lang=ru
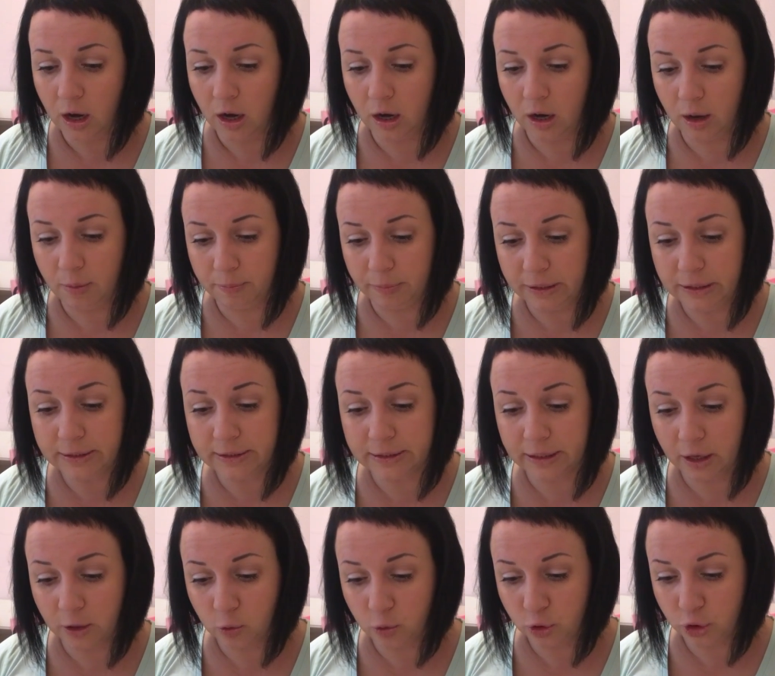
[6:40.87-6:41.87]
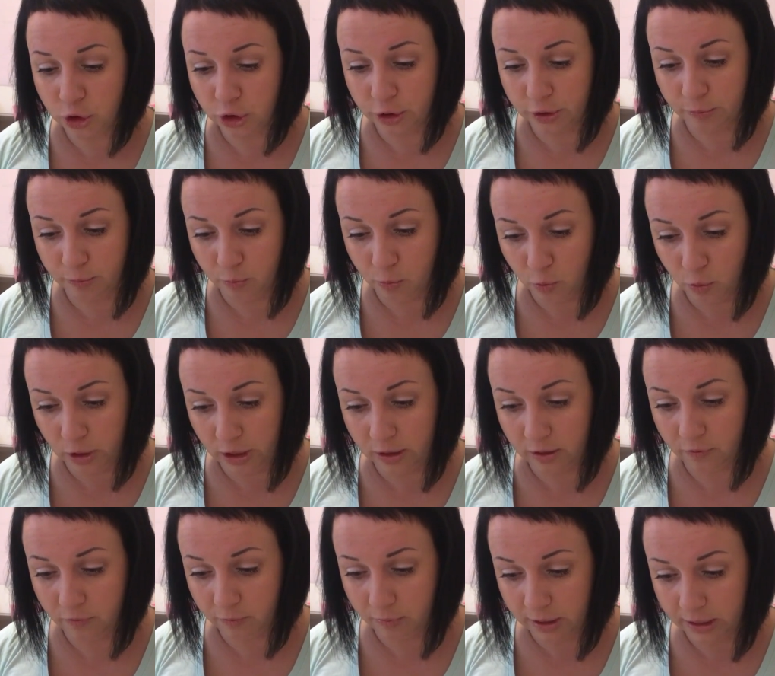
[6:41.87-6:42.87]
А, при тянущих
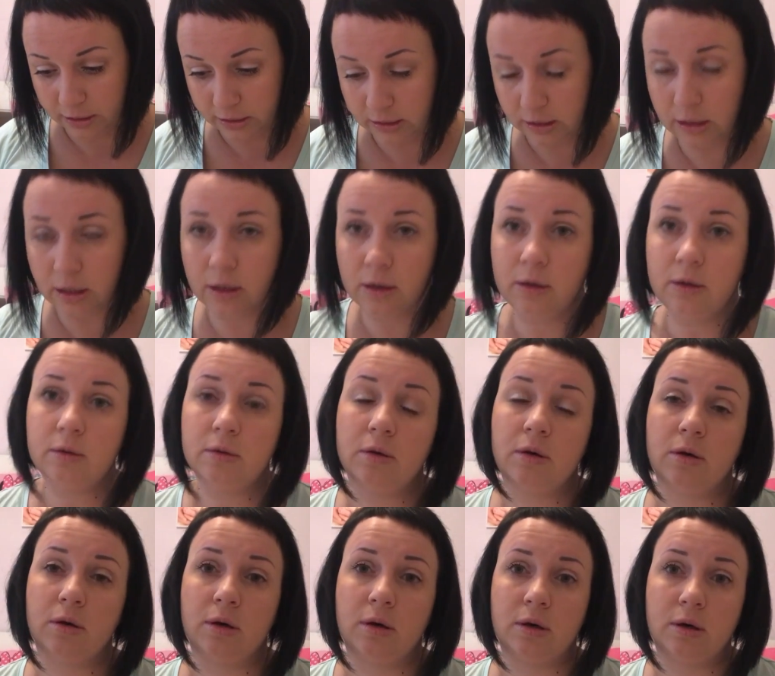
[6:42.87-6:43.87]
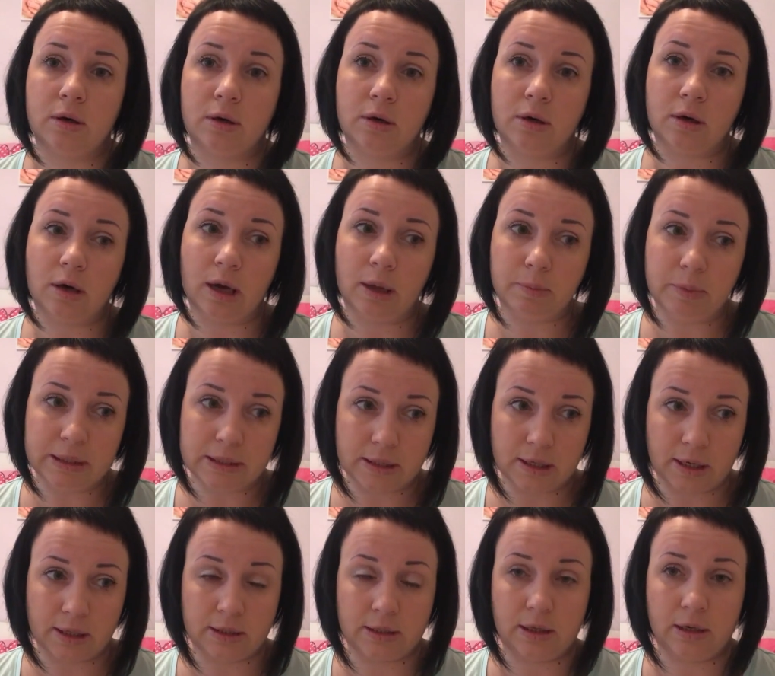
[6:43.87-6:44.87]
болях в матке а,
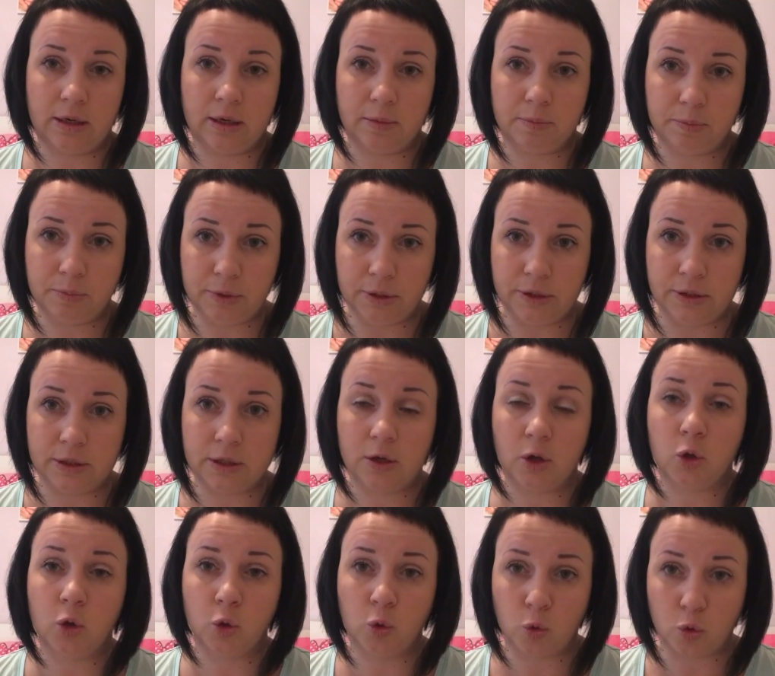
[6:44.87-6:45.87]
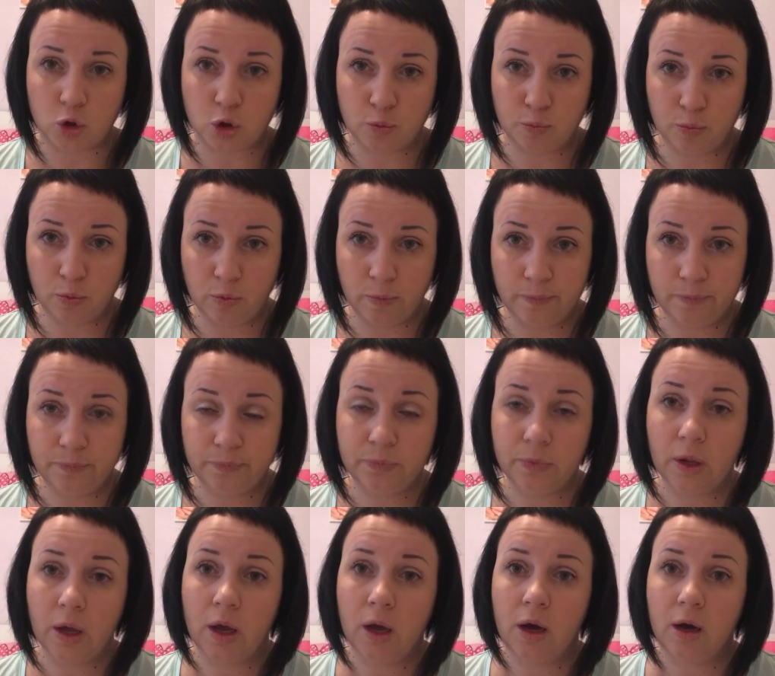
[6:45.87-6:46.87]
обязательно пить ножпу.
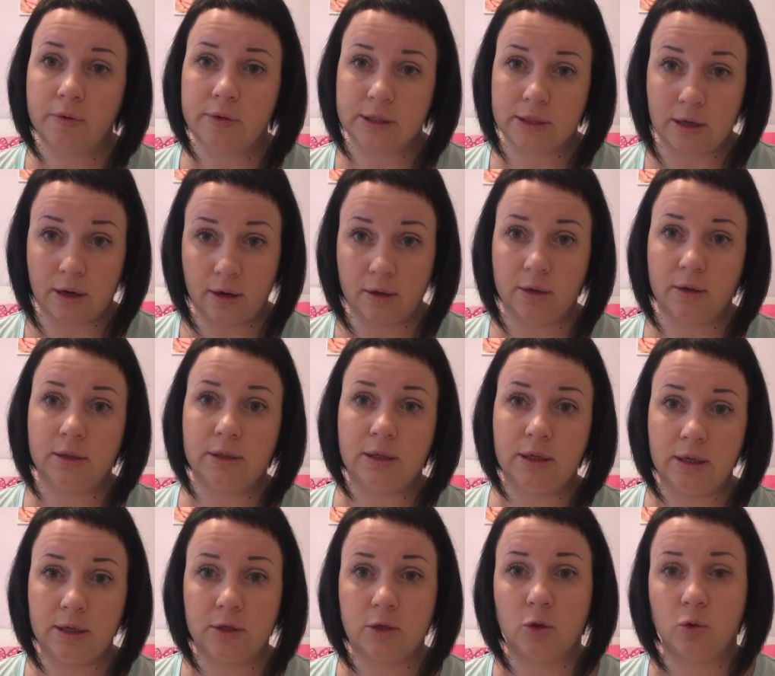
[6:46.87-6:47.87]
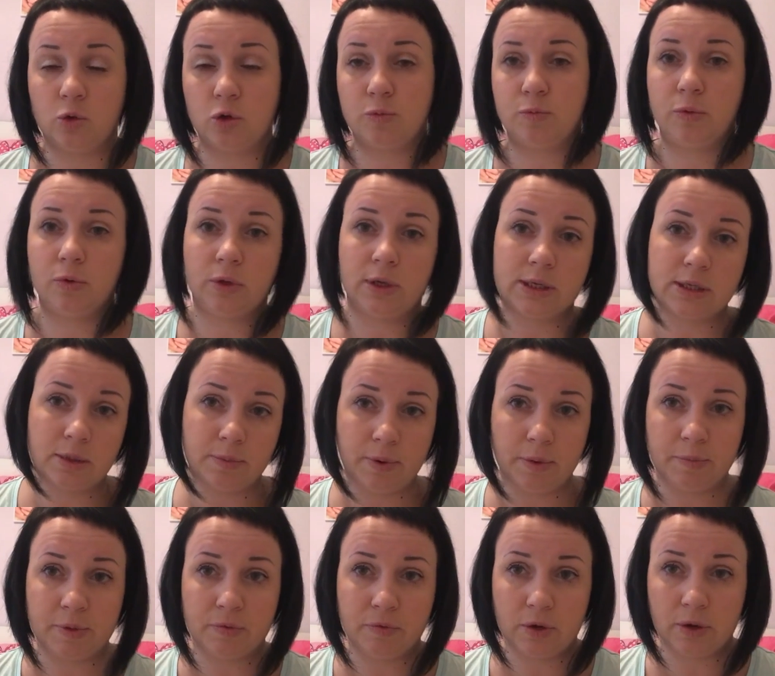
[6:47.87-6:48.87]
В странах, где есть ножпа, у нас,
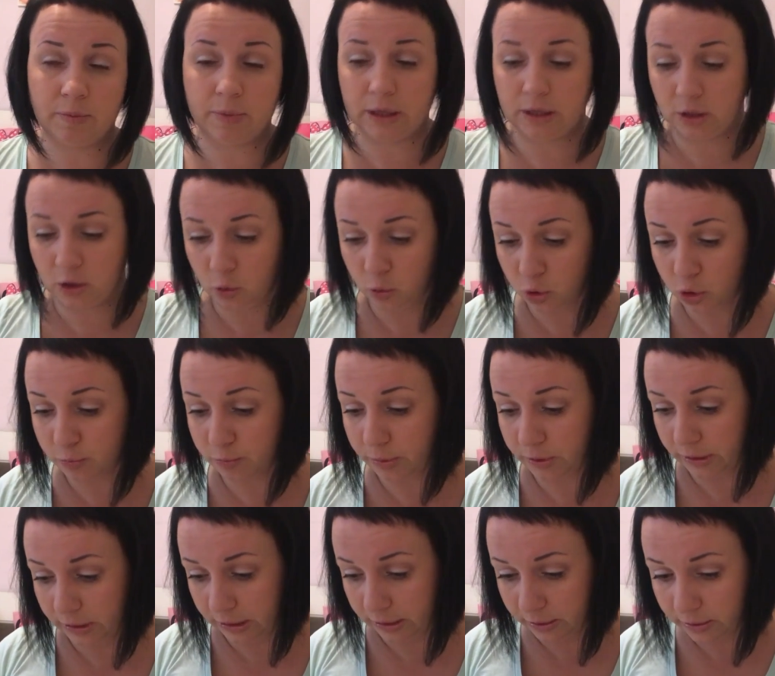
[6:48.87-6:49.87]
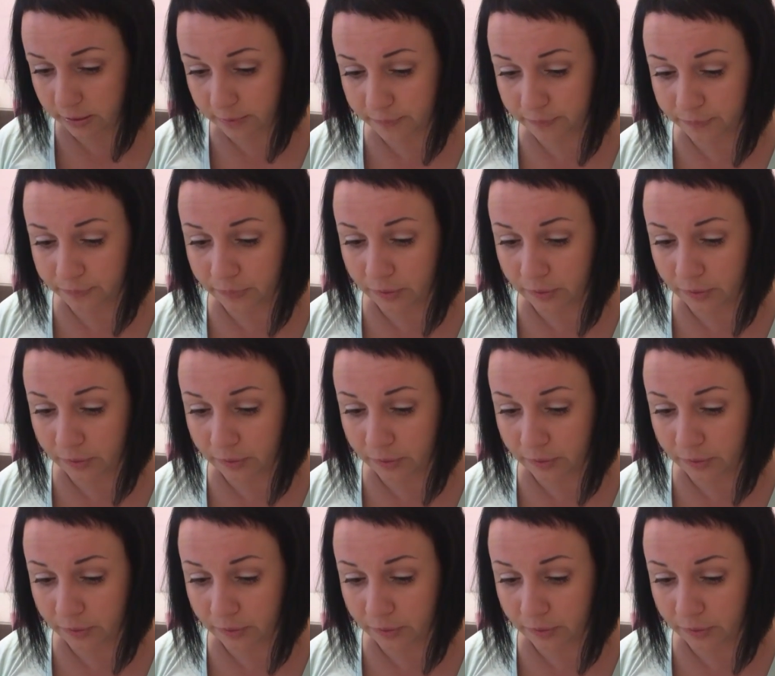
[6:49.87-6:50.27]
например, в Германии ножпы нет.